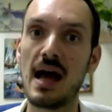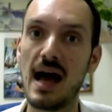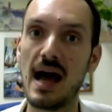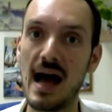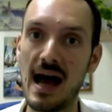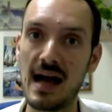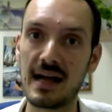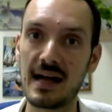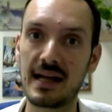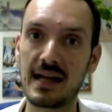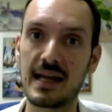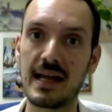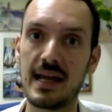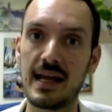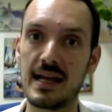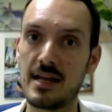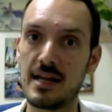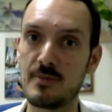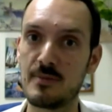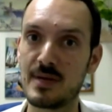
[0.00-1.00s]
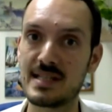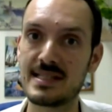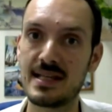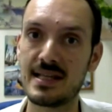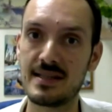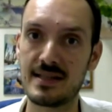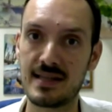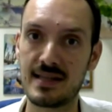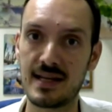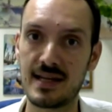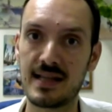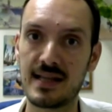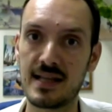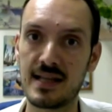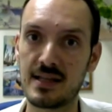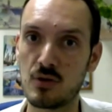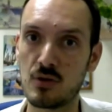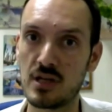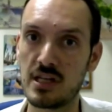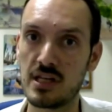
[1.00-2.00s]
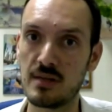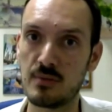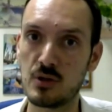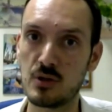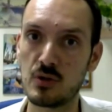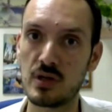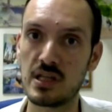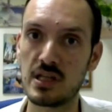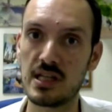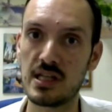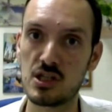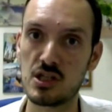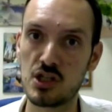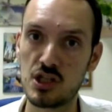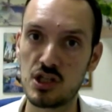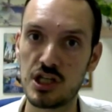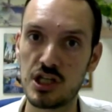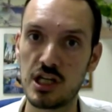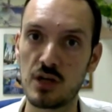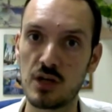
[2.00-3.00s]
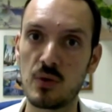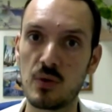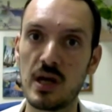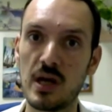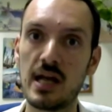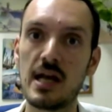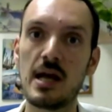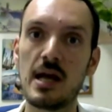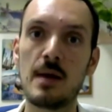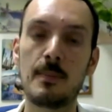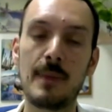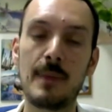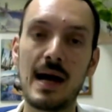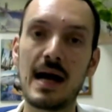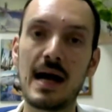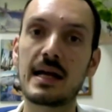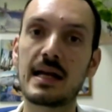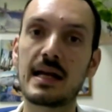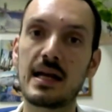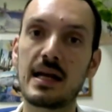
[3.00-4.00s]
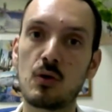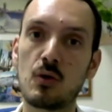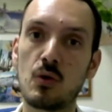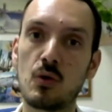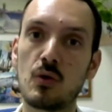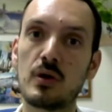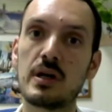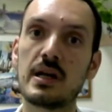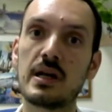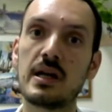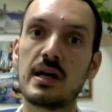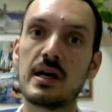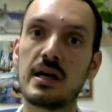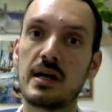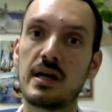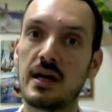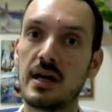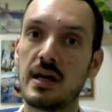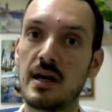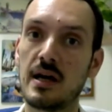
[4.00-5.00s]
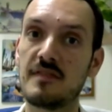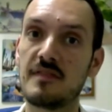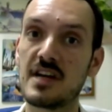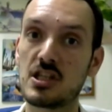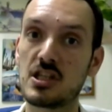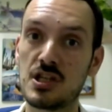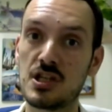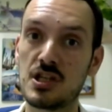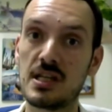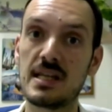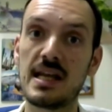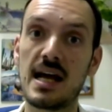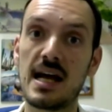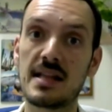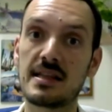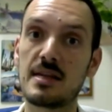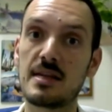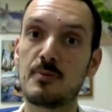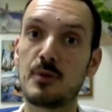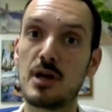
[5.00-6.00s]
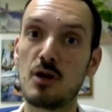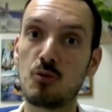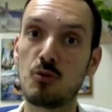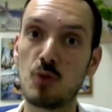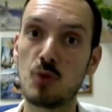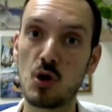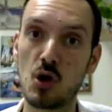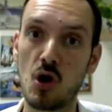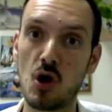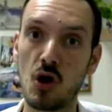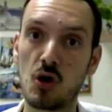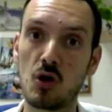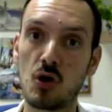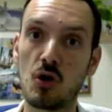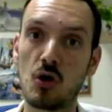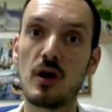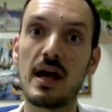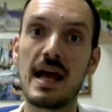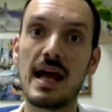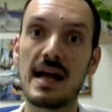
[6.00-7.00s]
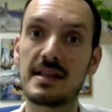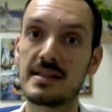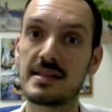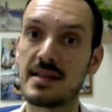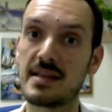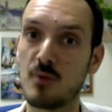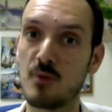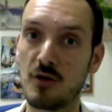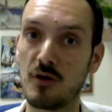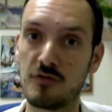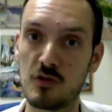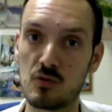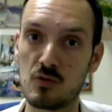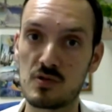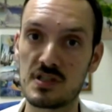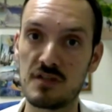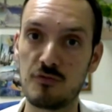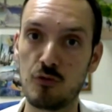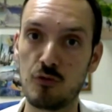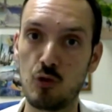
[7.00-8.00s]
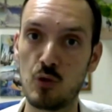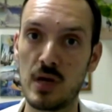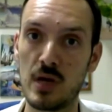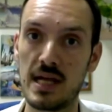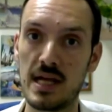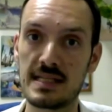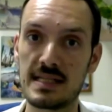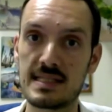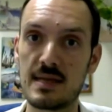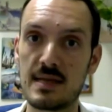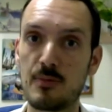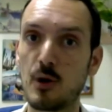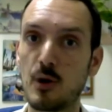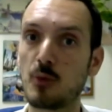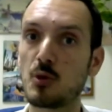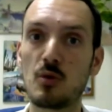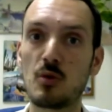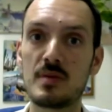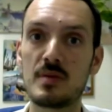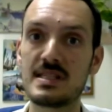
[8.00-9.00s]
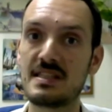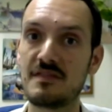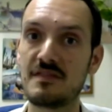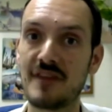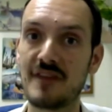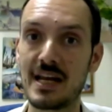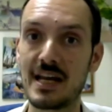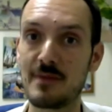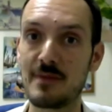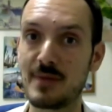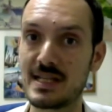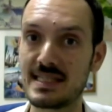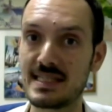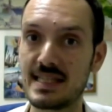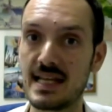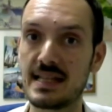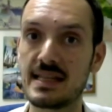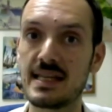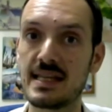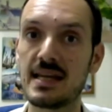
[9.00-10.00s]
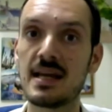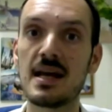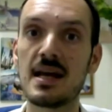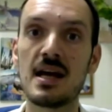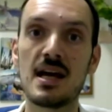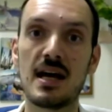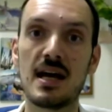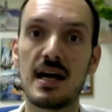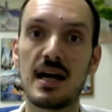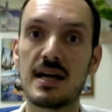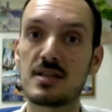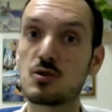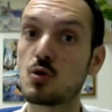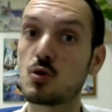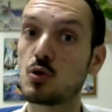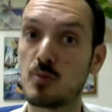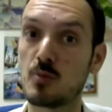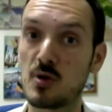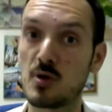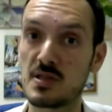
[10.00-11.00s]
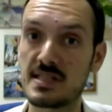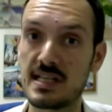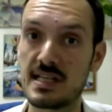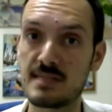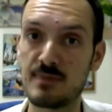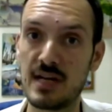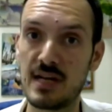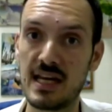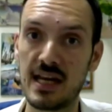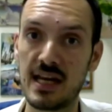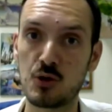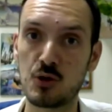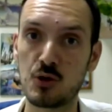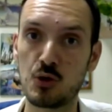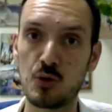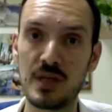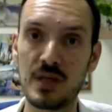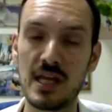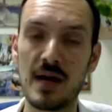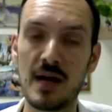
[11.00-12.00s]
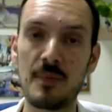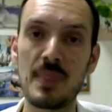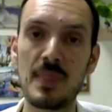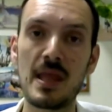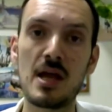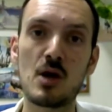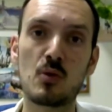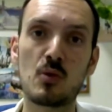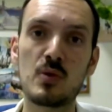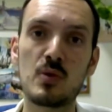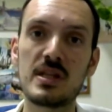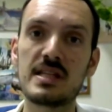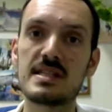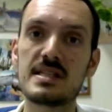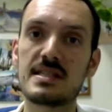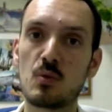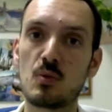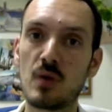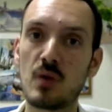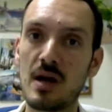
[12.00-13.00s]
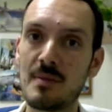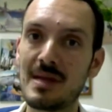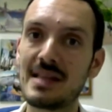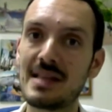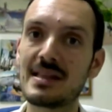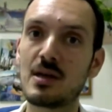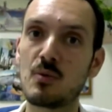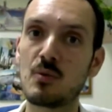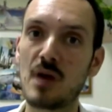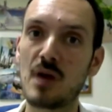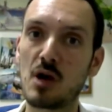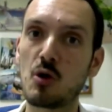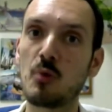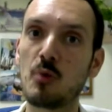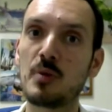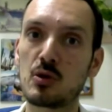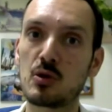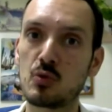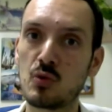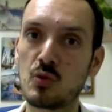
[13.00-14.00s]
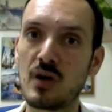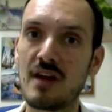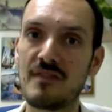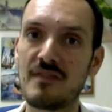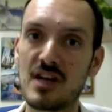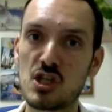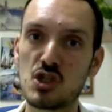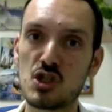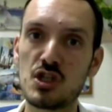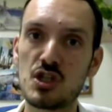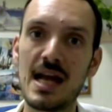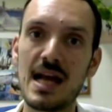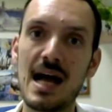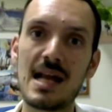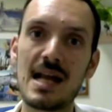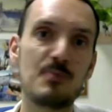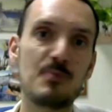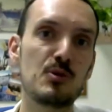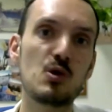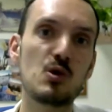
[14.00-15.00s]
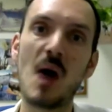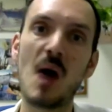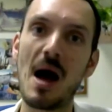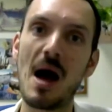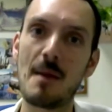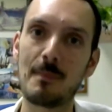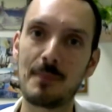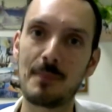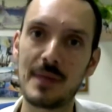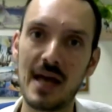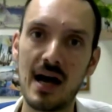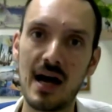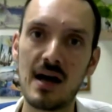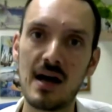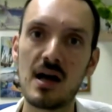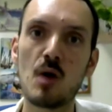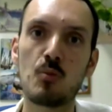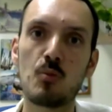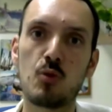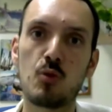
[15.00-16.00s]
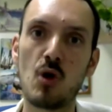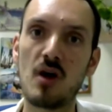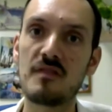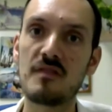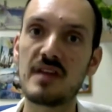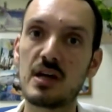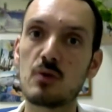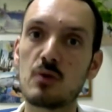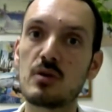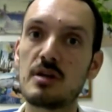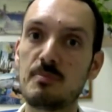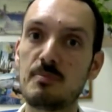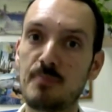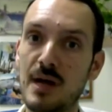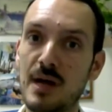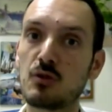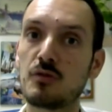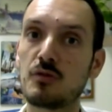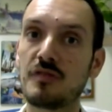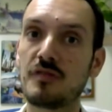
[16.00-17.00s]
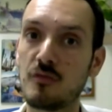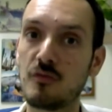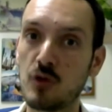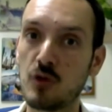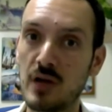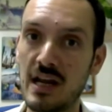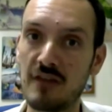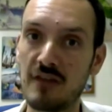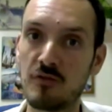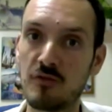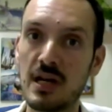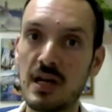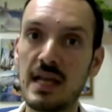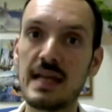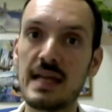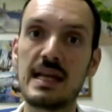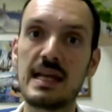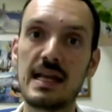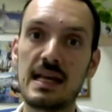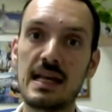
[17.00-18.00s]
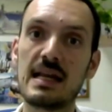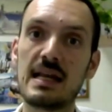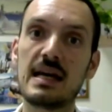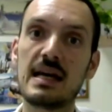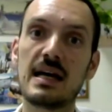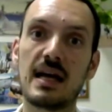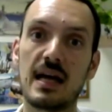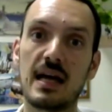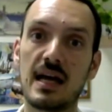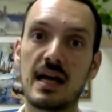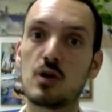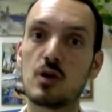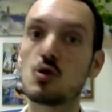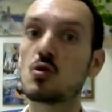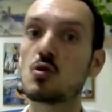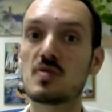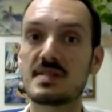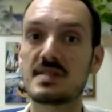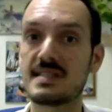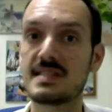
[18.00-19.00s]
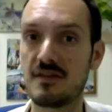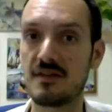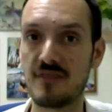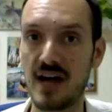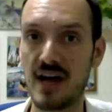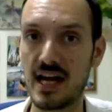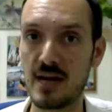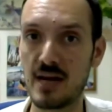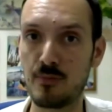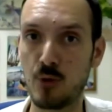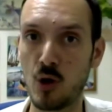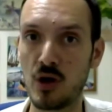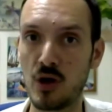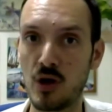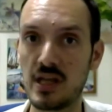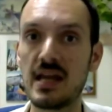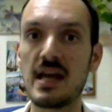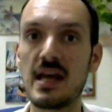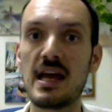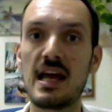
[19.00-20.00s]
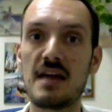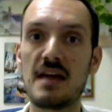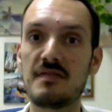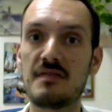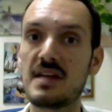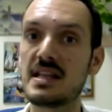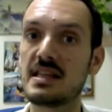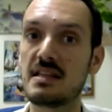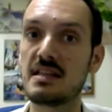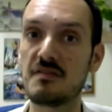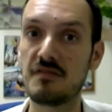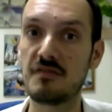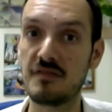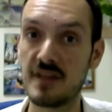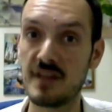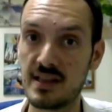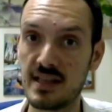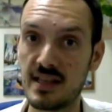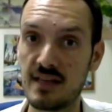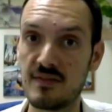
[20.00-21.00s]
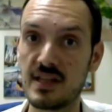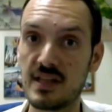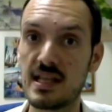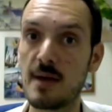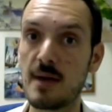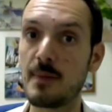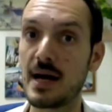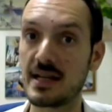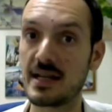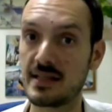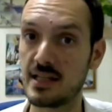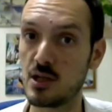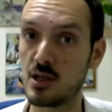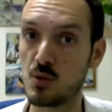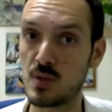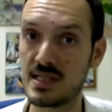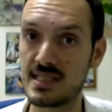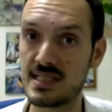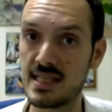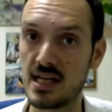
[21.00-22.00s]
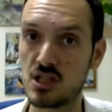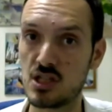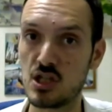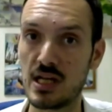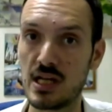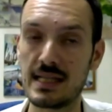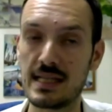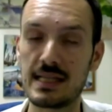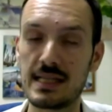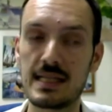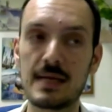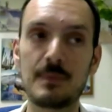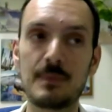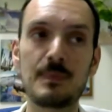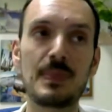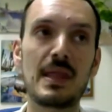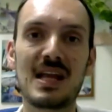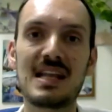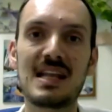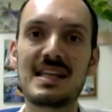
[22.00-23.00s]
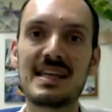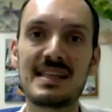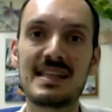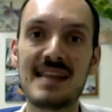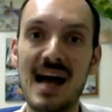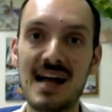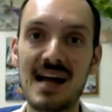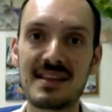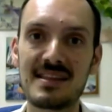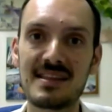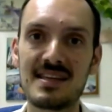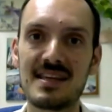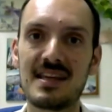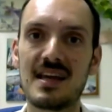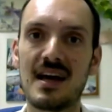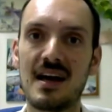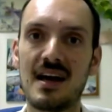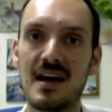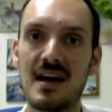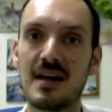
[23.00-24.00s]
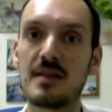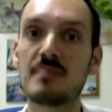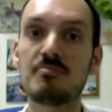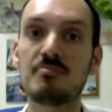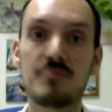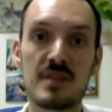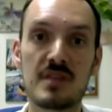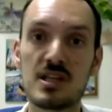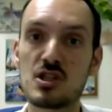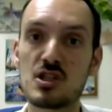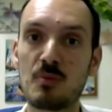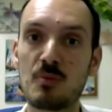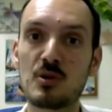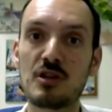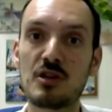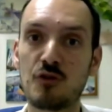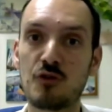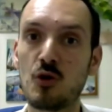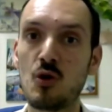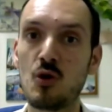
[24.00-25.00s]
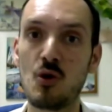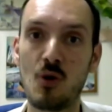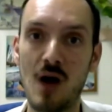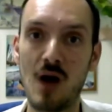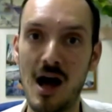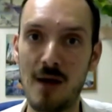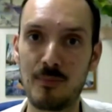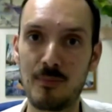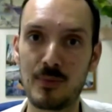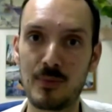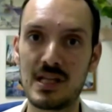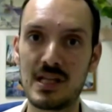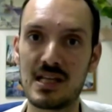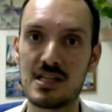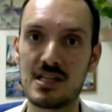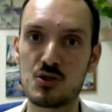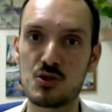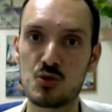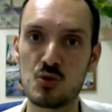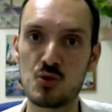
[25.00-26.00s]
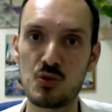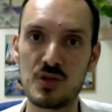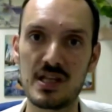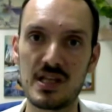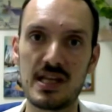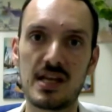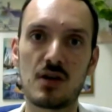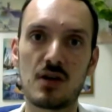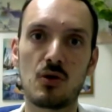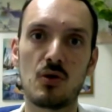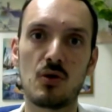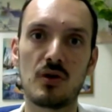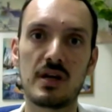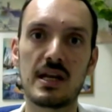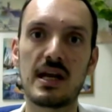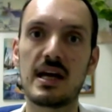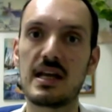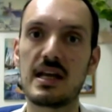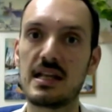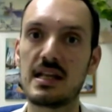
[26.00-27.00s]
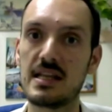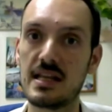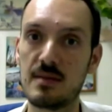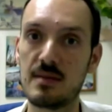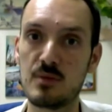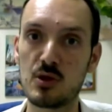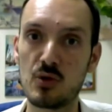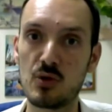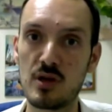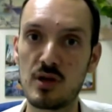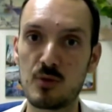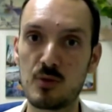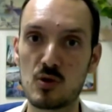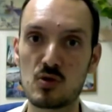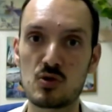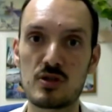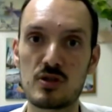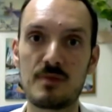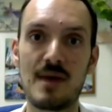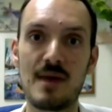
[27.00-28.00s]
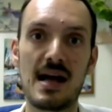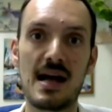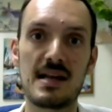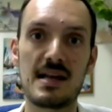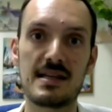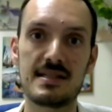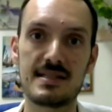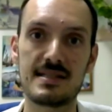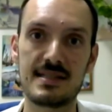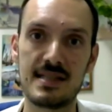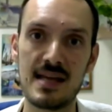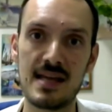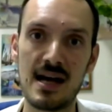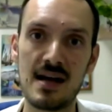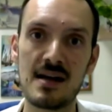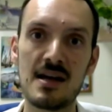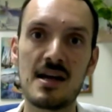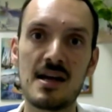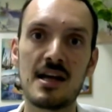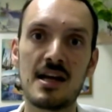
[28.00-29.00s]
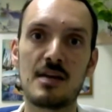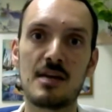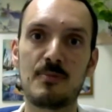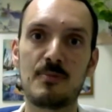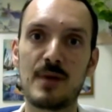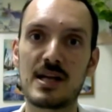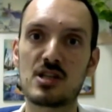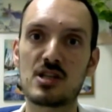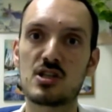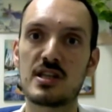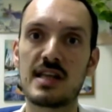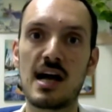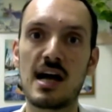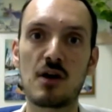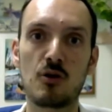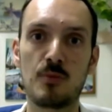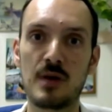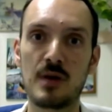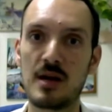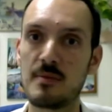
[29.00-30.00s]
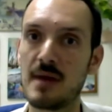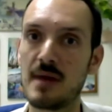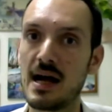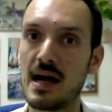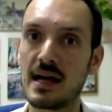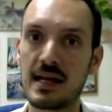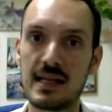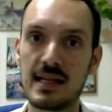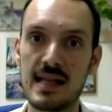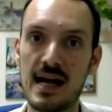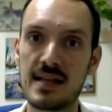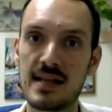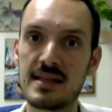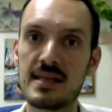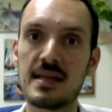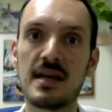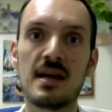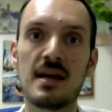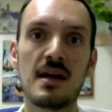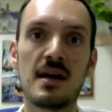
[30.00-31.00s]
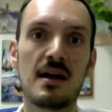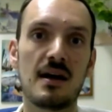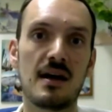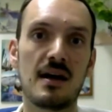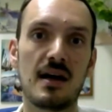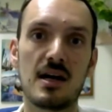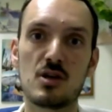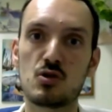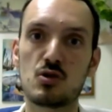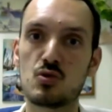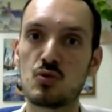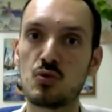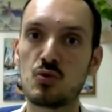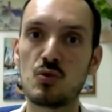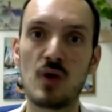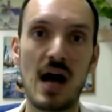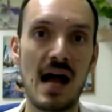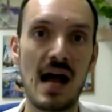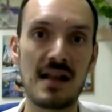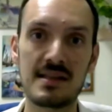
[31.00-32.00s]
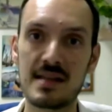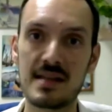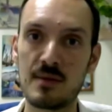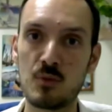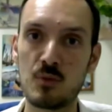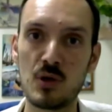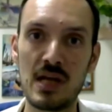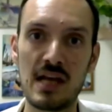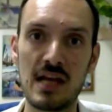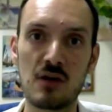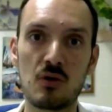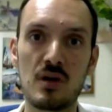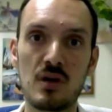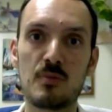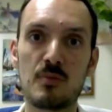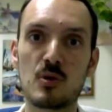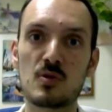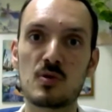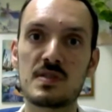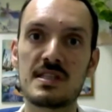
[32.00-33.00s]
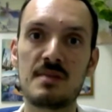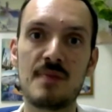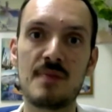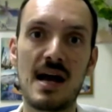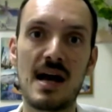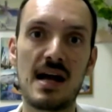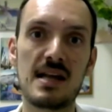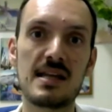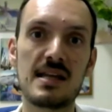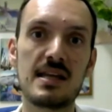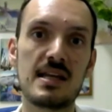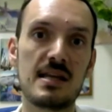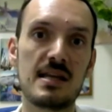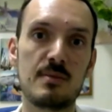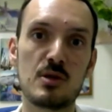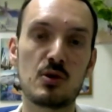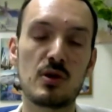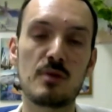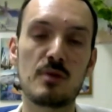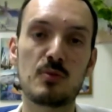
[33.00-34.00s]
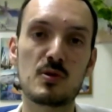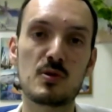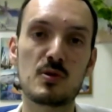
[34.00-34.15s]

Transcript: anche nei pazienti trattati con gli inibitori del C5, ma anche con eh, vaccini antipneumococco e anti-hemophilus influenzae, proprio come come si fa nei pazienti eh, sottoposti a splenectomia. Quindi sicuramente una copertura vaccinale più ampia può avere un impatto favorevole nel eh, non osservare poi eventi infettivi da parte di questi agenti. I dati eh, diciamo di follow up degli studi con gli inibitori prossimali sia il pegcetacoplan ma anche dati eh, su altre molecole prossimali, inibitori